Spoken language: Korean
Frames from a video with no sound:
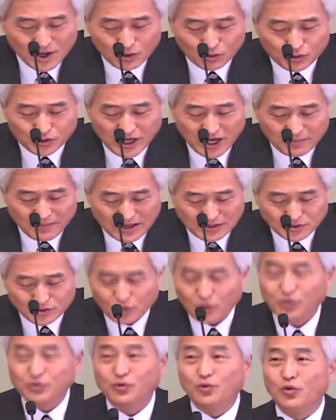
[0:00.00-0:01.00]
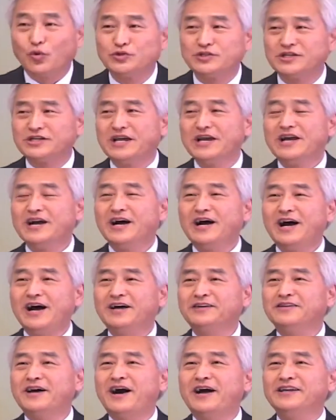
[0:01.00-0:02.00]
우리의 만족은 오직
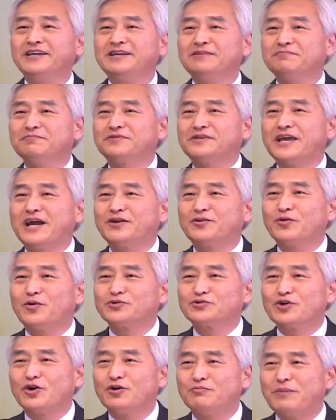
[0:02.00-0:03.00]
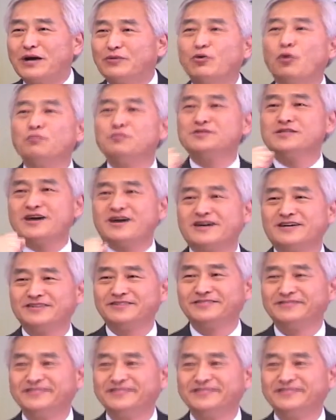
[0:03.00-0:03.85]
하나님께로서만 옵니다.